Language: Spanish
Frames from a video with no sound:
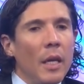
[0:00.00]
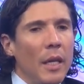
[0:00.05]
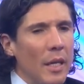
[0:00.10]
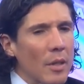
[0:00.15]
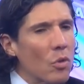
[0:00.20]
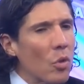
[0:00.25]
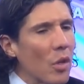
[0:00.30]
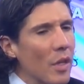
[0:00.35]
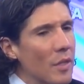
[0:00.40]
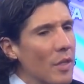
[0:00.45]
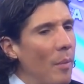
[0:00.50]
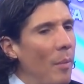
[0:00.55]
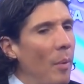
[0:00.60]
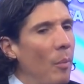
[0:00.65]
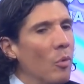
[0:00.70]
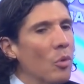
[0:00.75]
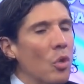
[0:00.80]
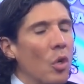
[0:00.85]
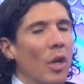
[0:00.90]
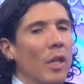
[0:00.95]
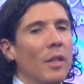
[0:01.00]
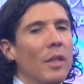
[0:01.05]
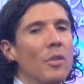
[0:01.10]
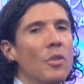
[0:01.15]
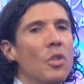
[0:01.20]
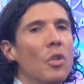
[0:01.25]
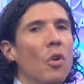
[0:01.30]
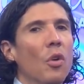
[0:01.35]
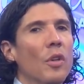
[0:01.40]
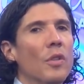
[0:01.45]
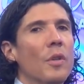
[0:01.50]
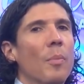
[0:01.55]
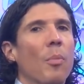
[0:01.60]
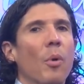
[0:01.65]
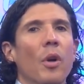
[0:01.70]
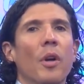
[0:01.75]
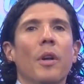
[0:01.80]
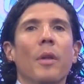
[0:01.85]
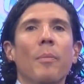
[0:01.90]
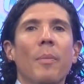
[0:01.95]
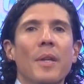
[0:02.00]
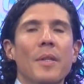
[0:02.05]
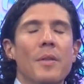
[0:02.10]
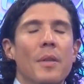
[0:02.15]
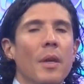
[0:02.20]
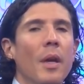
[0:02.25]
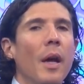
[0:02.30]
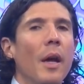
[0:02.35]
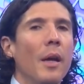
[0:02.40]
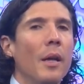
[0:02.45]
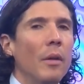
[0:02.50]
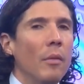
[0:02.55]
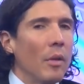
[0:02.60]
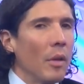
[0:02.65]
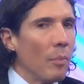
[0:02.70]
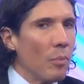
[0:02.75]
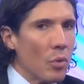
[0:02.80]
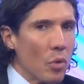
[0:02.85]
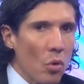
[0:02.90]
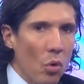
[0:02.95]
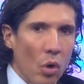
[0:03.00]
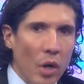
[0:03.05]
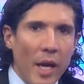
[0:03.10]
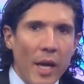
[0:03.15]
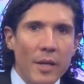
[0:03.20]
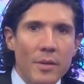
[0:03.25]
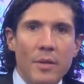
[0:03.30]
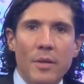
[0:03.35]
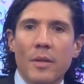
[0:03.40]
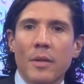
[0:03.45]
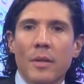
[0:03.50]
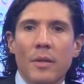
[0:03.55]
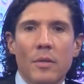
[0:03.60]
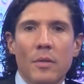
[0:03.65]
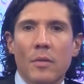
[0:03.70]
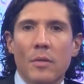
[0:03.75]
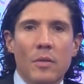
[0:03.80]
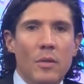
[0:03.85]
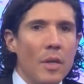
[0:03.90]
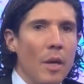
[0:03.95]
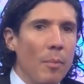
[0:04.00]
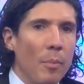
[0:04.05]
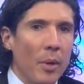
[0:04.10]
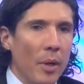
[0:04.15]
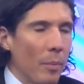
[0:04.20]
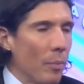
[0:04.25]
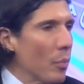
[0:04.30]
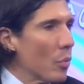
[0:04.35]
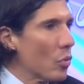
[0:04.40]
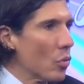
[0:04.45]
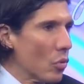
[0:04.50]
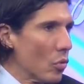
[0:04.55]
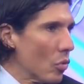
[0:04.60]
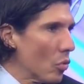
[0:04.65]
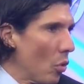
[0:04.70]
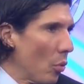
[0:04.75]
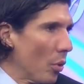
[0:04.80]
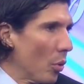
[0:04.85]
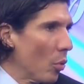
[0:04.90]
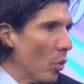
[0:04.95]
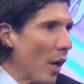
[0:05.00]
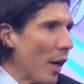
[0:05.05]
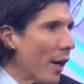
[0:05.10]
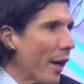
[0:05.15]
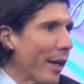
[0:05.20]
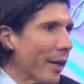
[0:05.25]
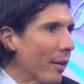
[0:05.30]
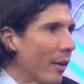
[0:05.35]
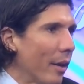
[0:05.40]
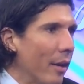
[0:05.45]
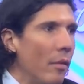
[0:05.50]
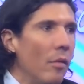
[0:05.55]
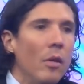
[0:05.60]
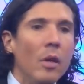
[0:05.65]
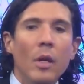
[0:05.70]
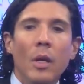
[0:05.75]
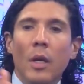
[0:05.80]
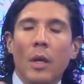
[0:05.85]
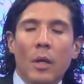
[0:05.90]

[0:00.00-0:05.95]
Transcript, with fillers: Y esto les llama mucho la atención y se ponen a investigar y pues lo que hacen es siempre pues, sobre una rata,